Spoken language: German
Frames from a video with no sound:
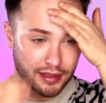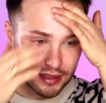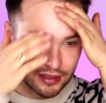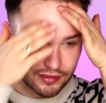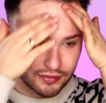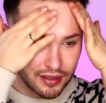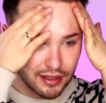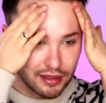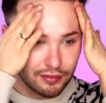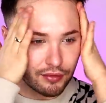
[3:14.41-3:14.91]

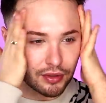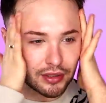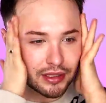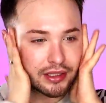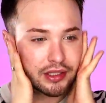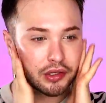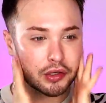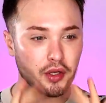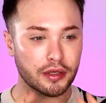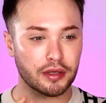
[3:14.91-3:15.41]
dass wenn ihr
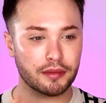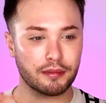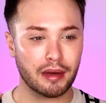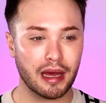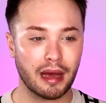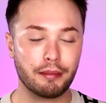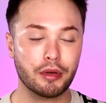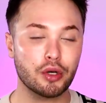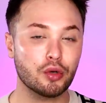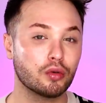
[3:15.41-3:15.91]
wirklich euch ein
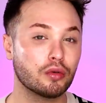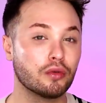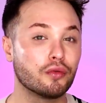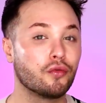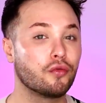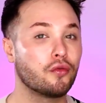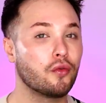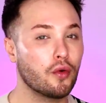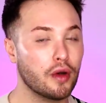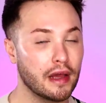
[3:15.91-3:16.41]
paar Minuten
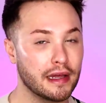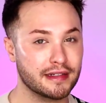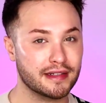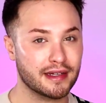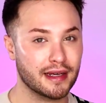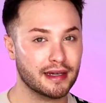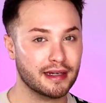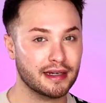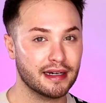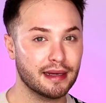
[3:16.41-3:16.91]
vorher
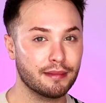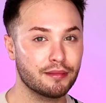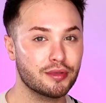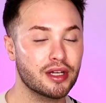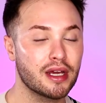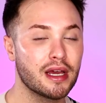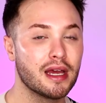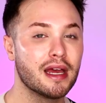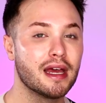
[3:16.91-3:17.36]
Zeit nehmt,